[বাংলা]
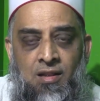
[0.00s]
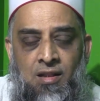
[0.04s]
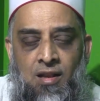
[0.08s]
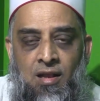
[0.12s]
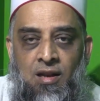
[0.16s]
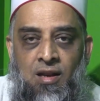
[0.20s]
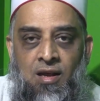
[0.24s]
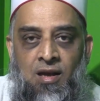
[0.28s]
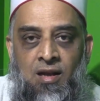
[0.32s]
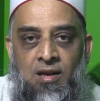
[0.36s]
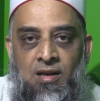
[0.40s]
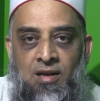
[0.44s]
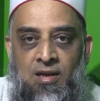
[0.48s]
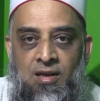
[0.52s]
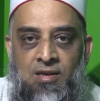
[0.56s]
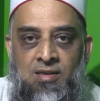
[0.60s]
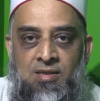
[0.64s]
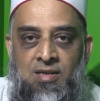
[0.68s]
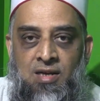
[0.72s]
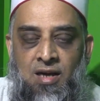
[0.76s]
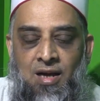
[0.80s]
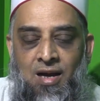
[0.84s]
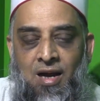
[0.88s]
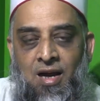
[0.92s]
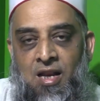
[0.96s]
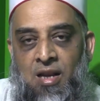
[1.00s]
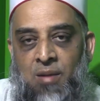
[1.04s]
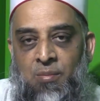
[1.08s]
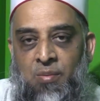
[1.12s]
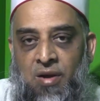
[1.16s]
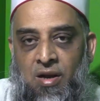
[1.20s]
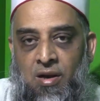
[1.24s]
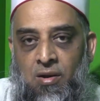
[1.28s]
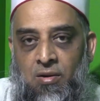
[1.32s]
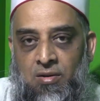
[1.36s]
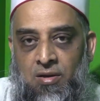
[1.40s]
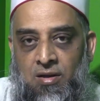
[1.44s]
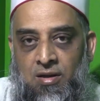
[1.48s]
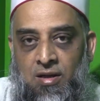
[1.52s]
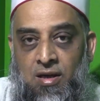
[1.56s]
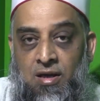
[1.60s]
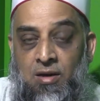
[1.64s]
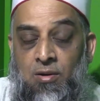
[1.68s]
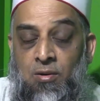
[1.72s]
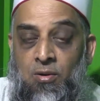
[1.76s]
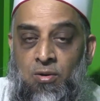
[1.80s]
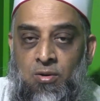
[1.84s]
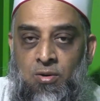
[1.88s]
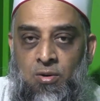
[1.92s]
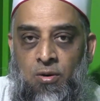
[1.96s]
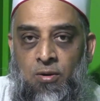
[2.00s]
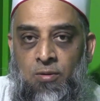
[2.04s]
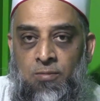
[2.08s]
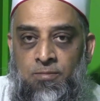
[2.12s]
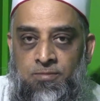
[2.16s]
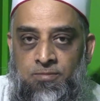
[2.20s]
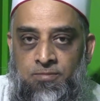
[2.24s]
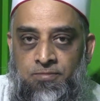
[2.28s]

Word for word: নানান কিচ্ছা কাহিনী বের হতে দেখে অটো